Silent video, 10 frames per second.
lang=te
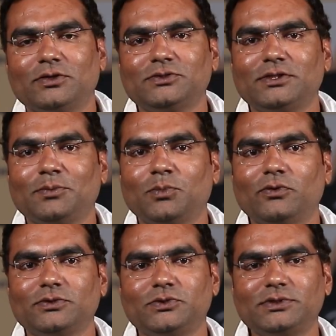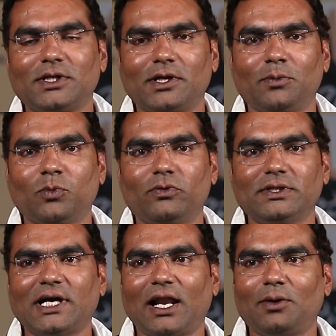రోజు ఈ మూ చూసిన ఈ
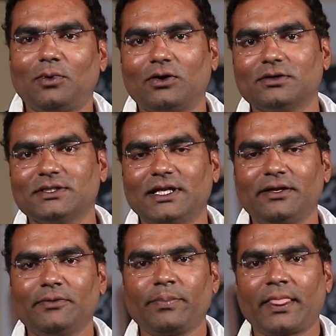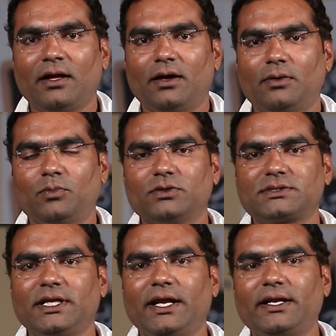మూవీ చాలా బాగుంది
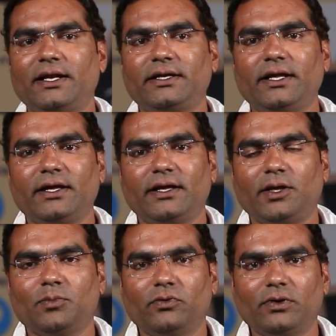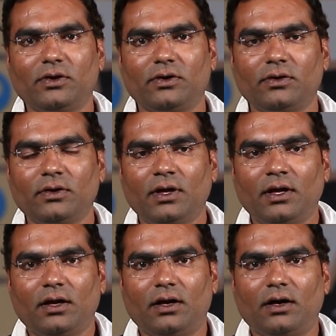మోస్ట్లీ ఏంటంటే ఈ మూవీలో
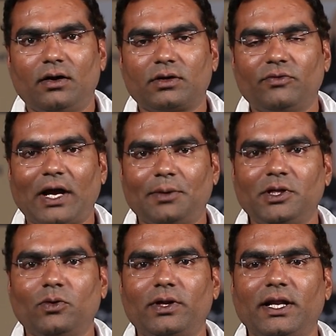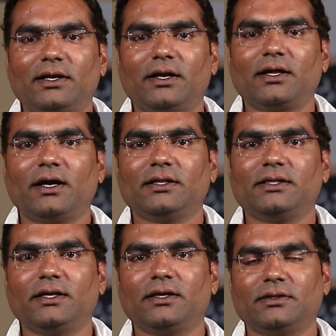ఒక ఫ్యామిలీ ఓరియంటెడ్గా
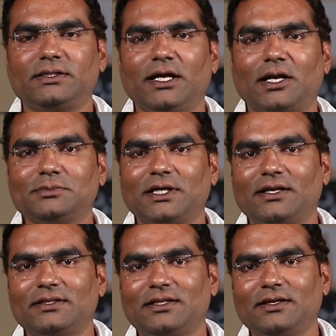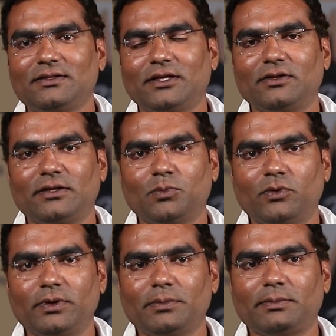ఇది తీయడం జరిగింది ఈ
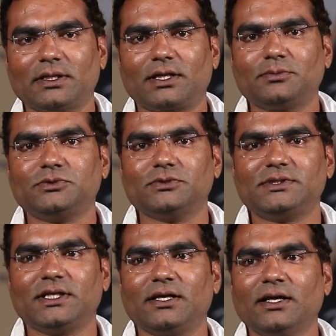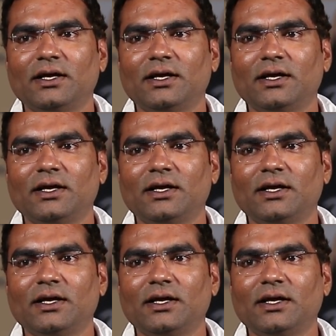మూవీ అందరం చూసి